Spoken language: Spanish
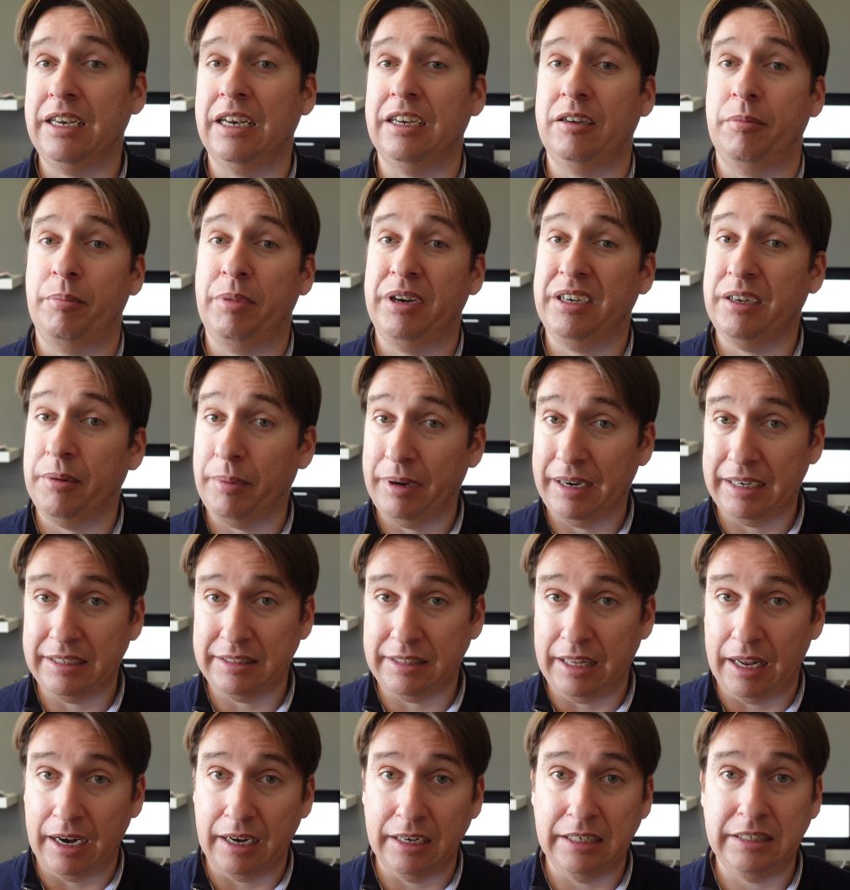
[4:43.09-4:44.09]
Las empresas van a
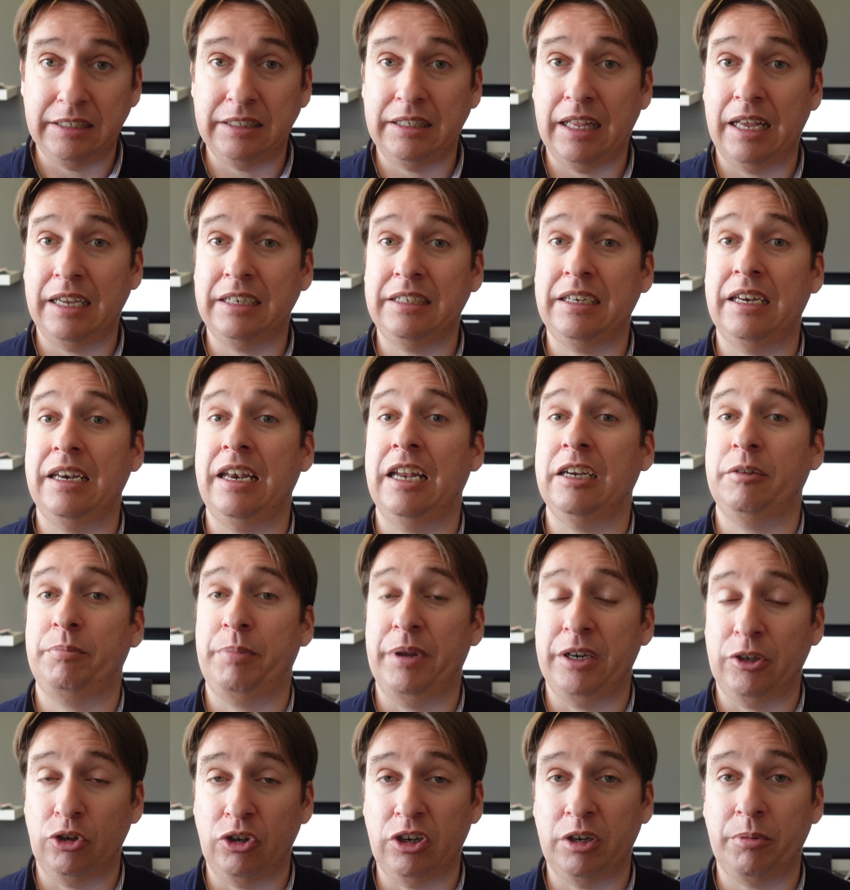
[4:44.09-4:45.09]
estar listas, las
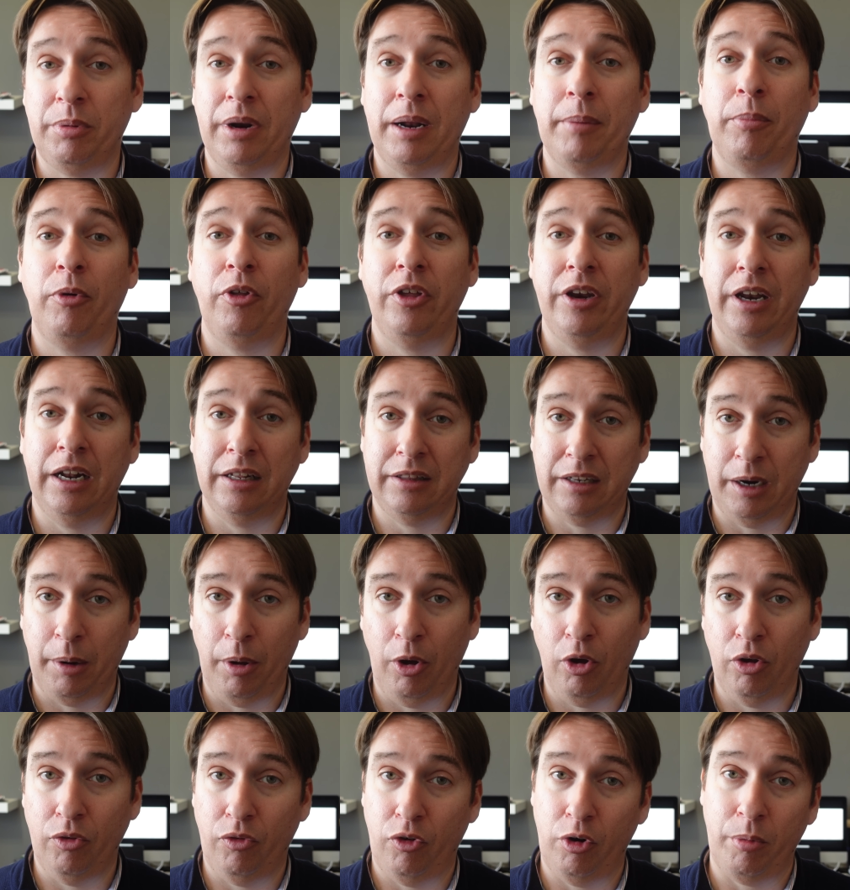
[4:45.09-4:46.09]
personas van a poder ir al
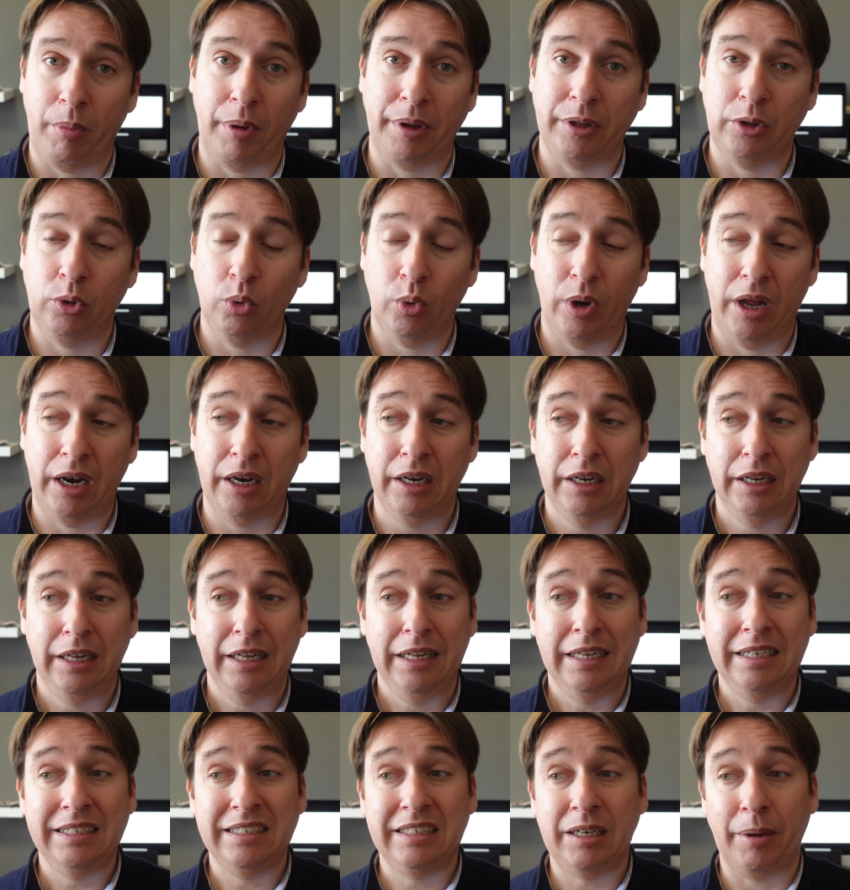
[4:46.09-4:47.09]
trabajo de forma habitual,
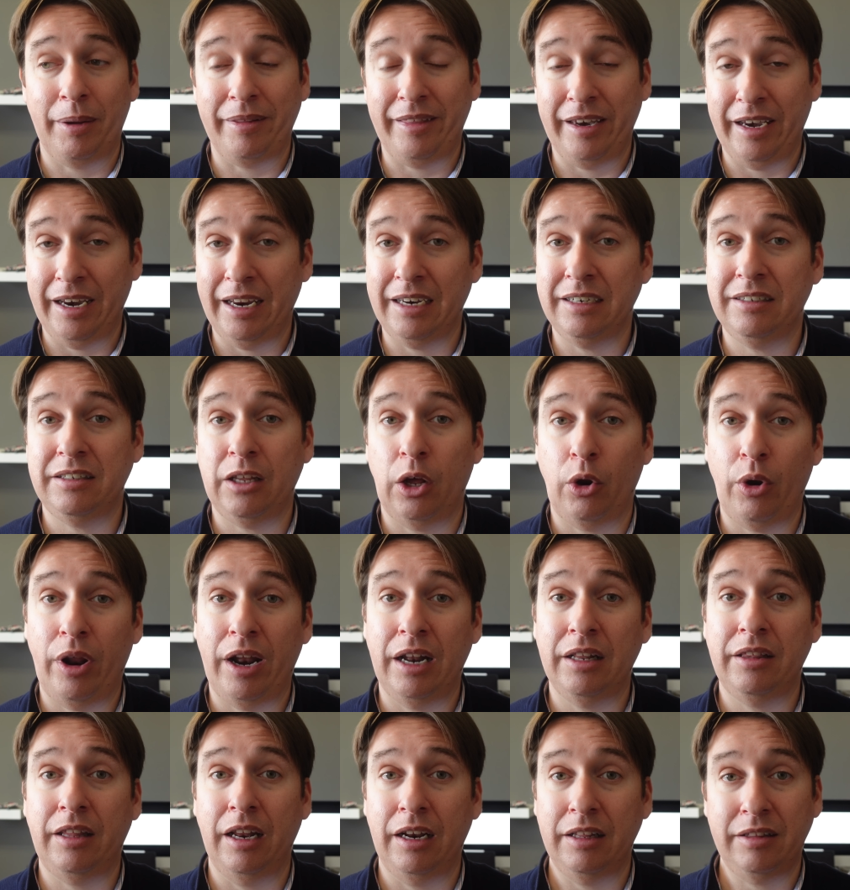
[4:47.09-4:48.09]
se va a tener que
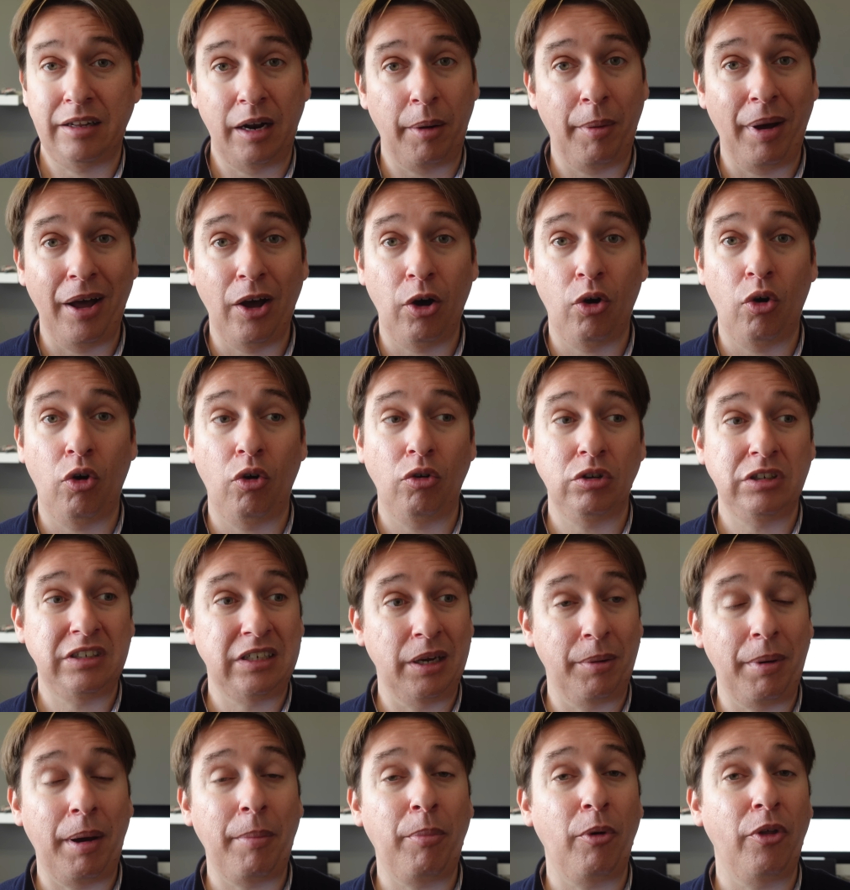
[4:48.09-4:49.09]
instaurar el teletrabajo,
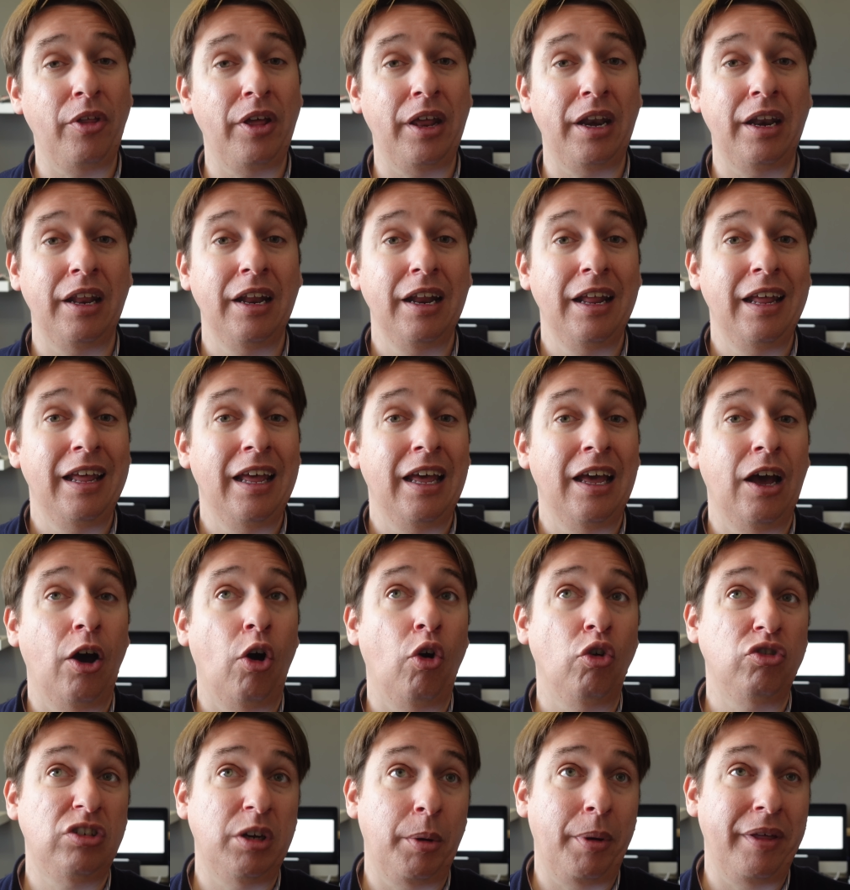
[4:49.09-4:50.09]
se va a poder
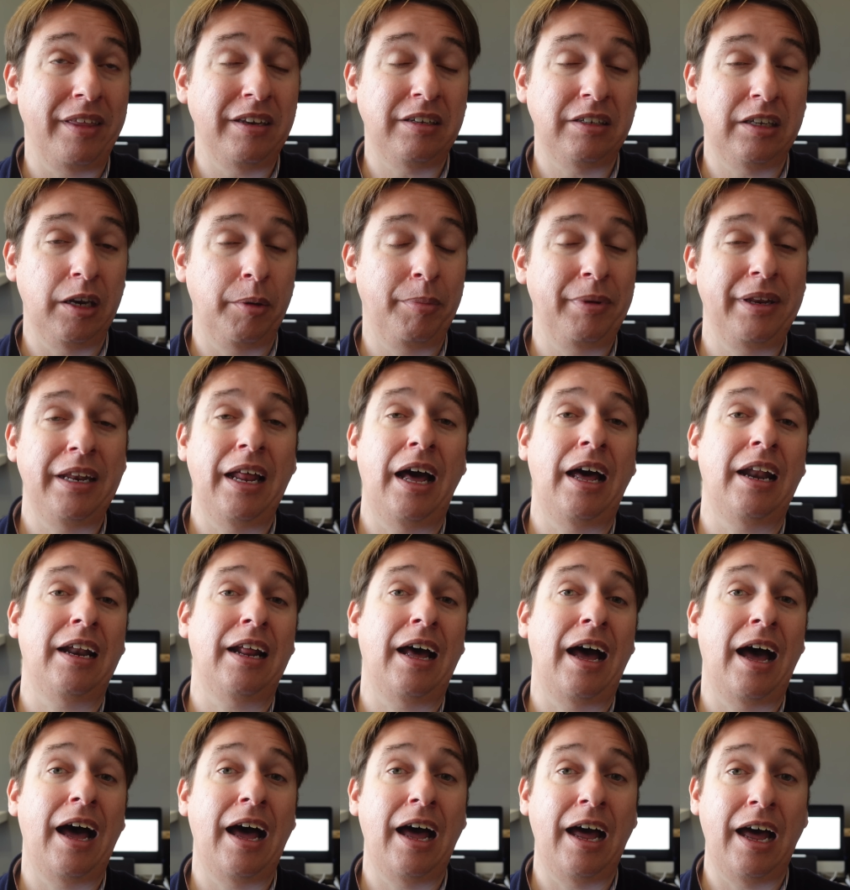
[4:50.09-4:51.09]
o se va a
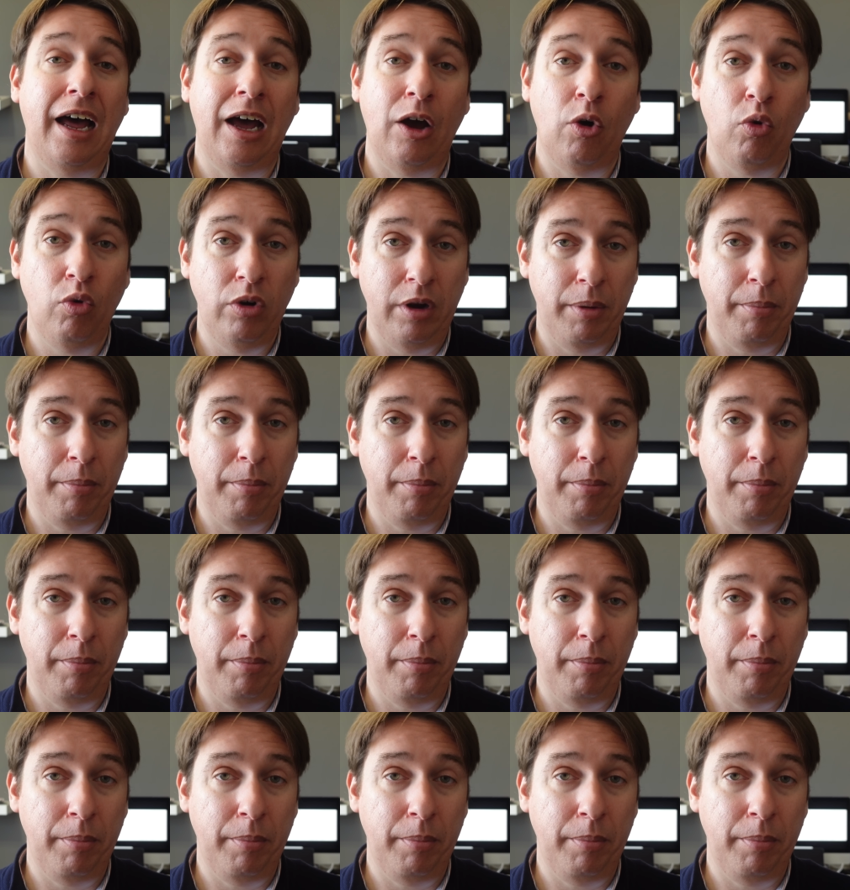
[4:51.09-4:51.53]
discriminar a un